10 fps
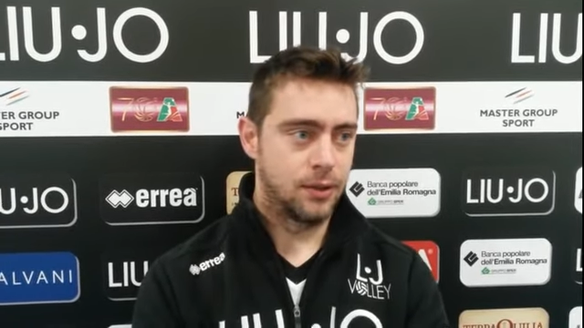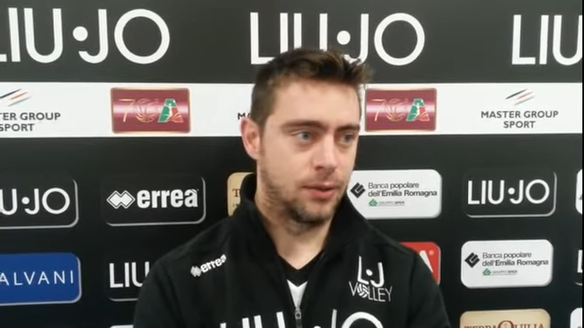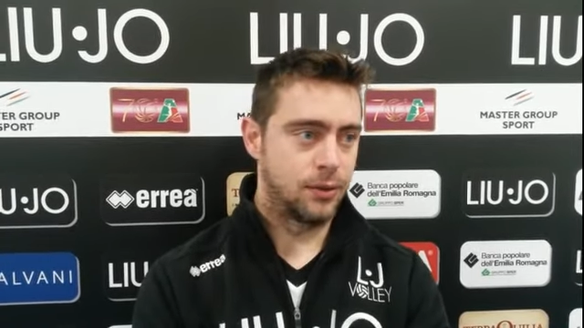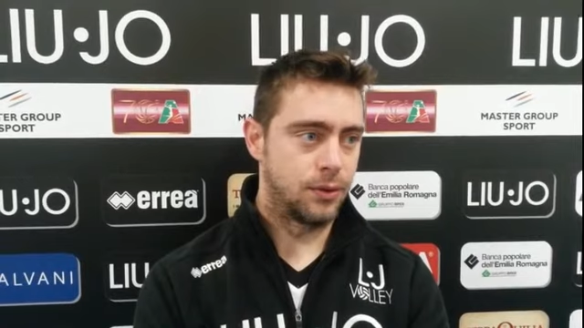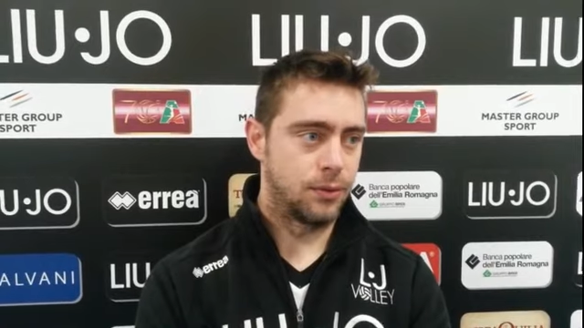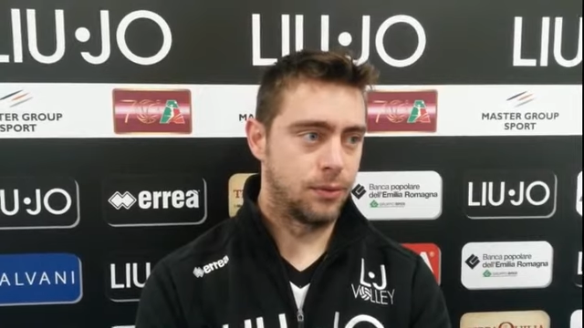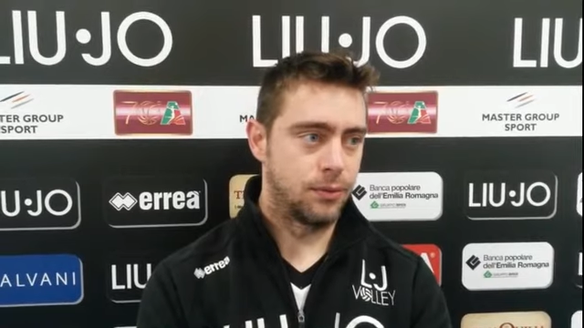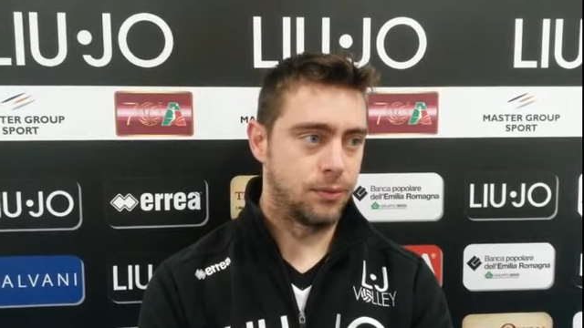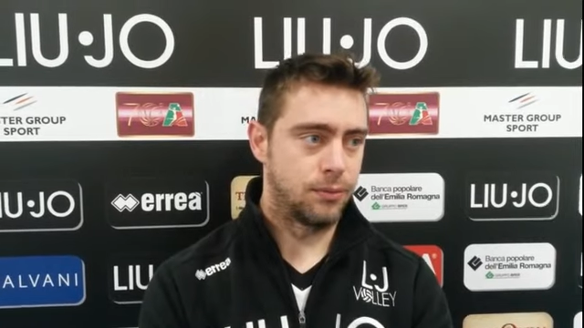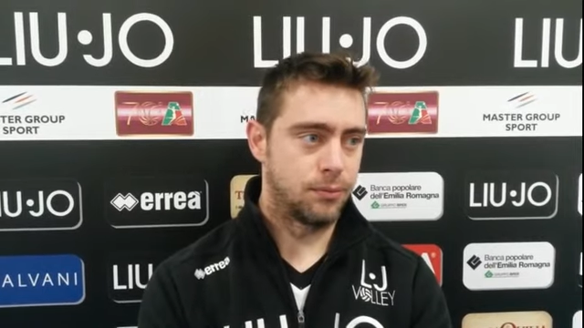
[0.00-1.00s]

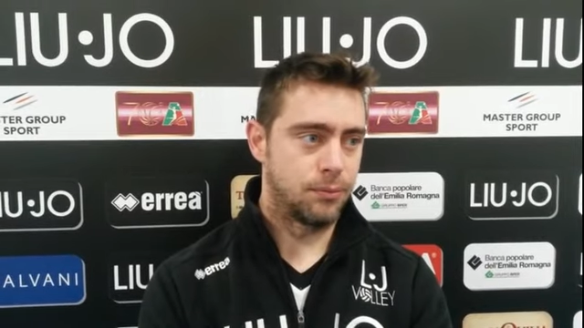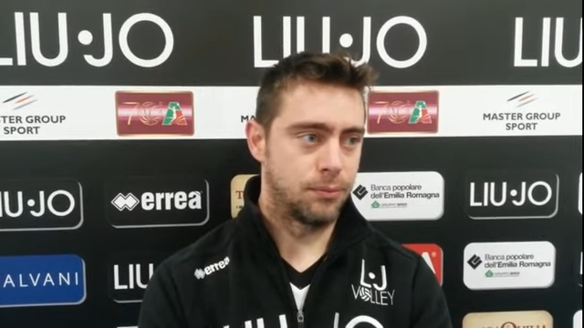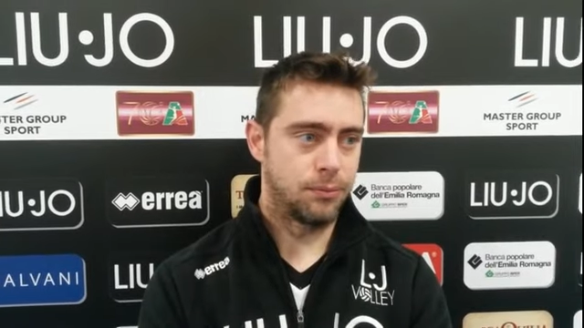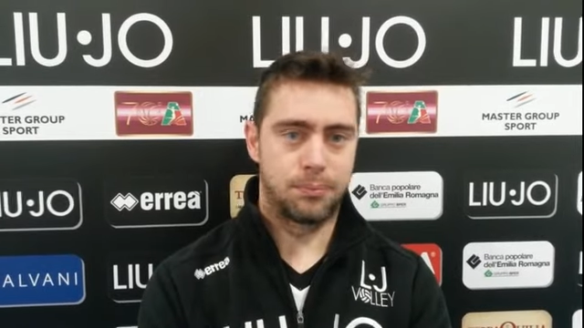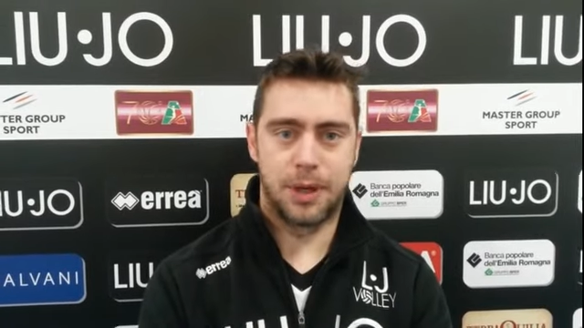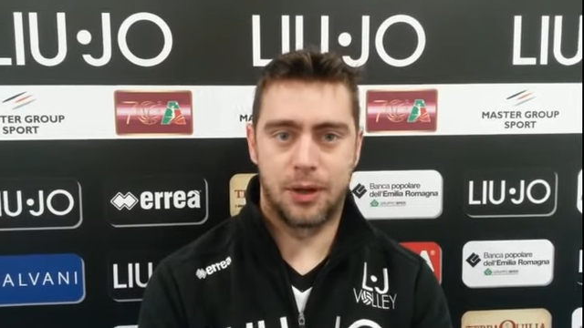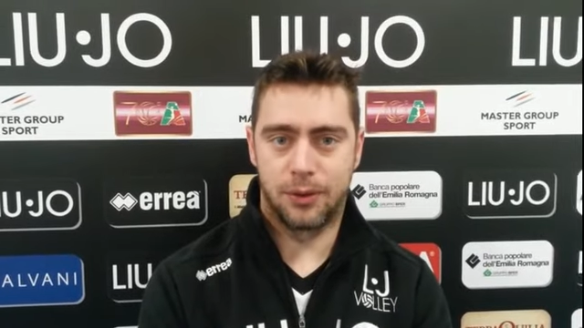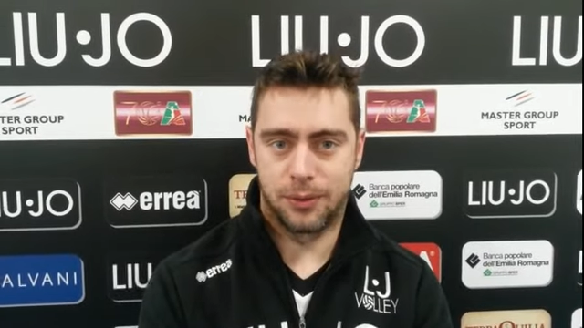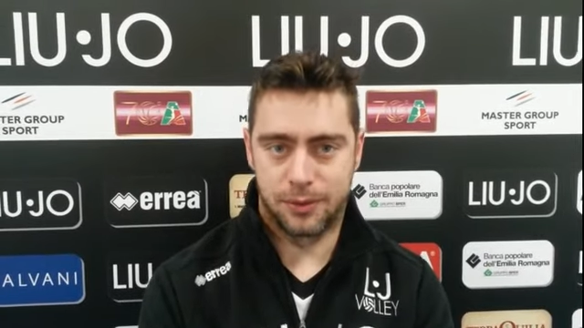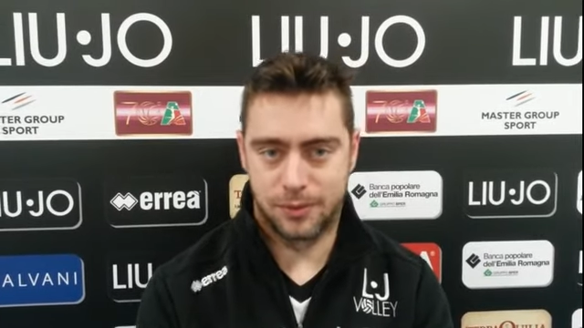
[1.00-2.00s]
Mm, però
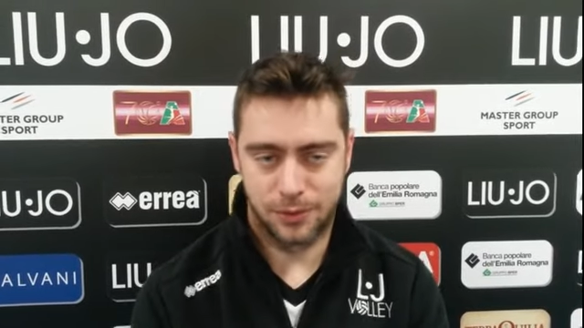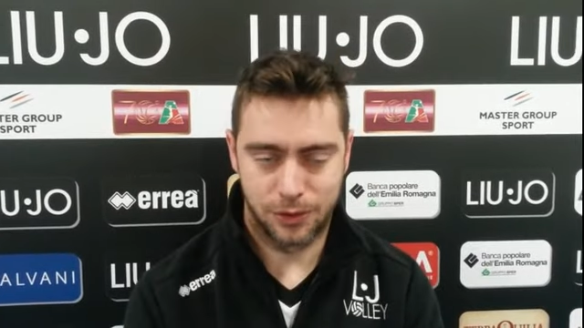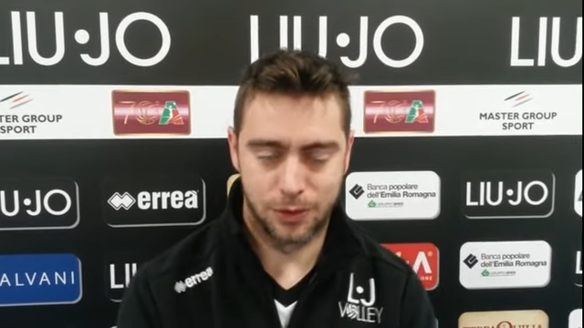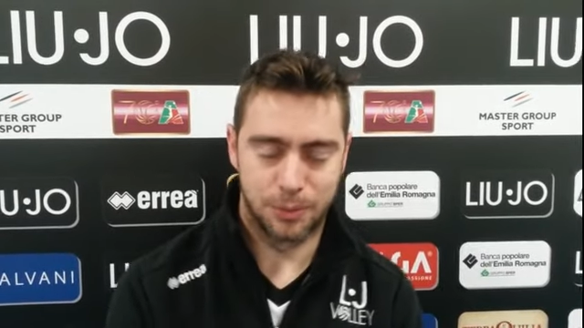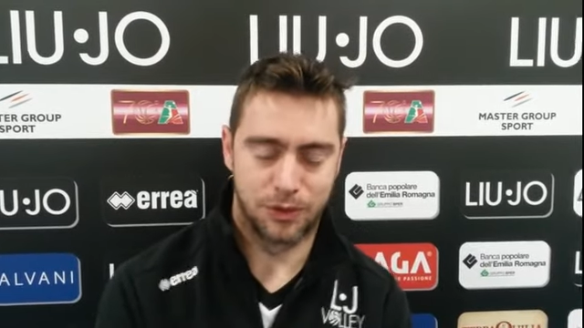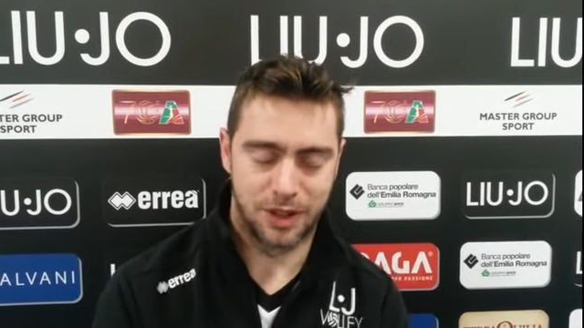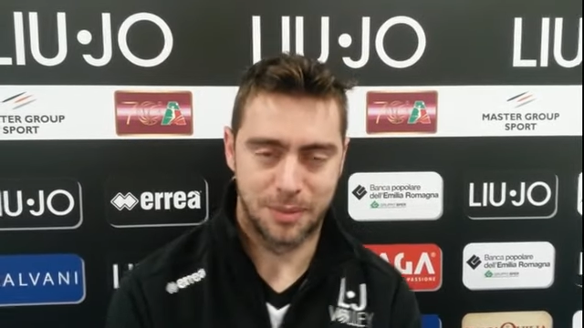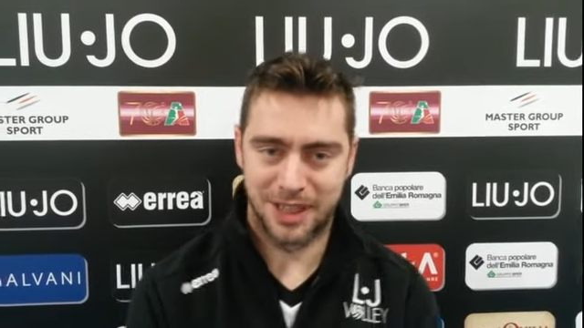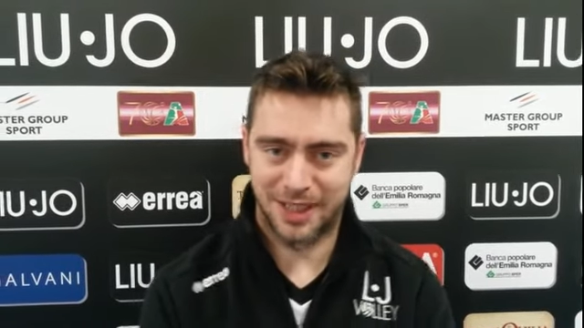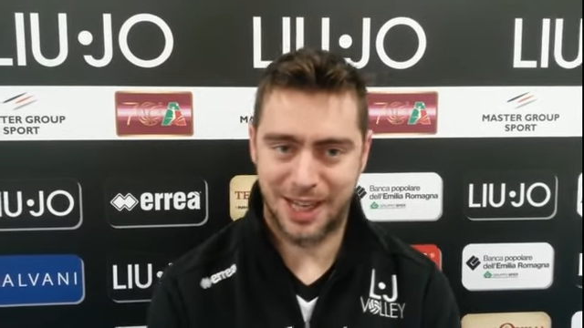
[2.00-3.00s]
non, non, ci sono più
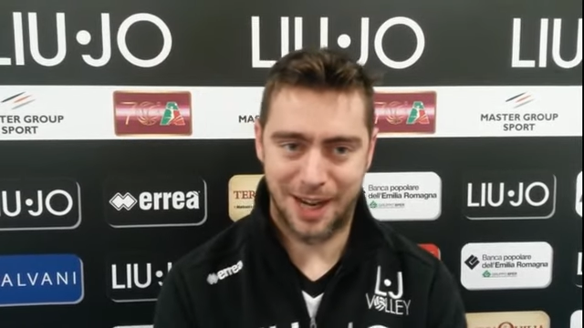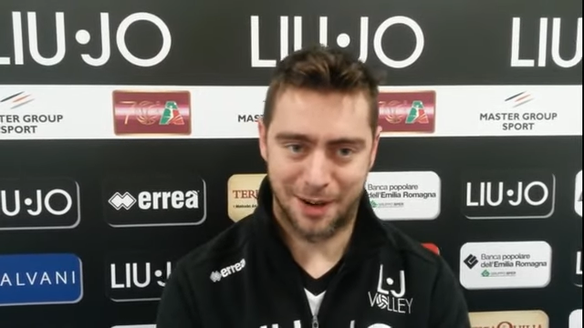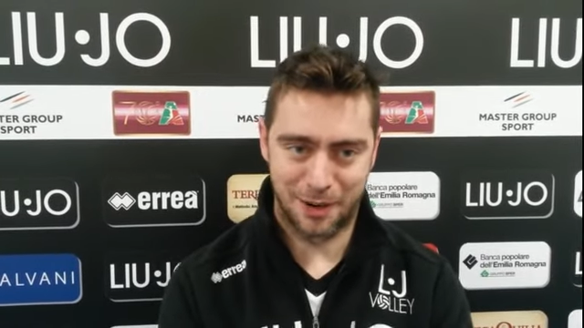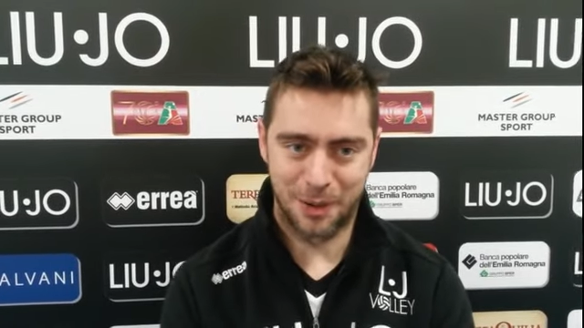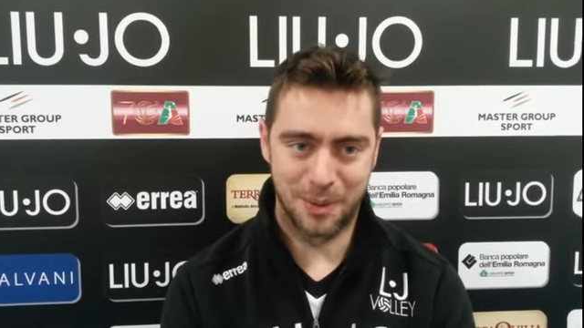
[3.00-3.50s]
settimane di carico